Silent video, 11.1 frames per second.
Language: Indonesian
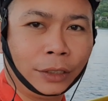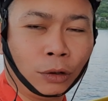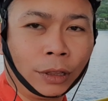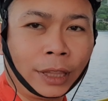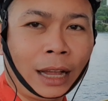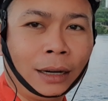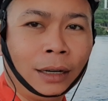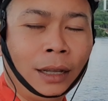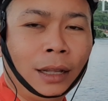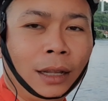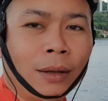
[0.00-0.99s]
Sultan
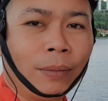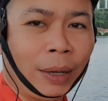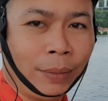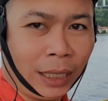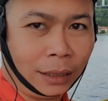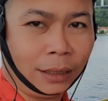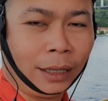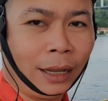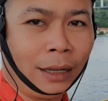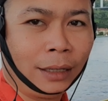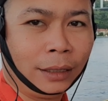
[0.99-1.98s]
Mehmet
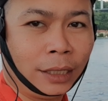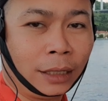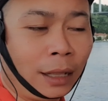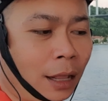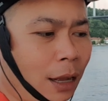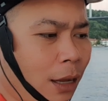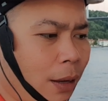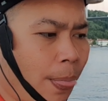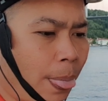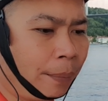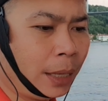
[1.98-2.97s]
ya
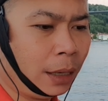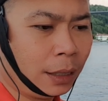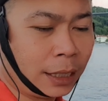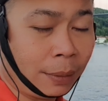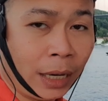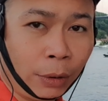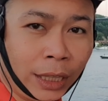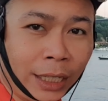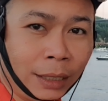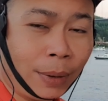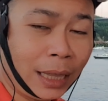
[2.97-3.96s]
setelah uh, saya
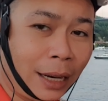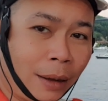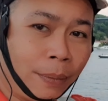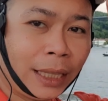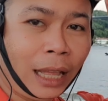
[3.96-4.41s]
melewati jembatan yang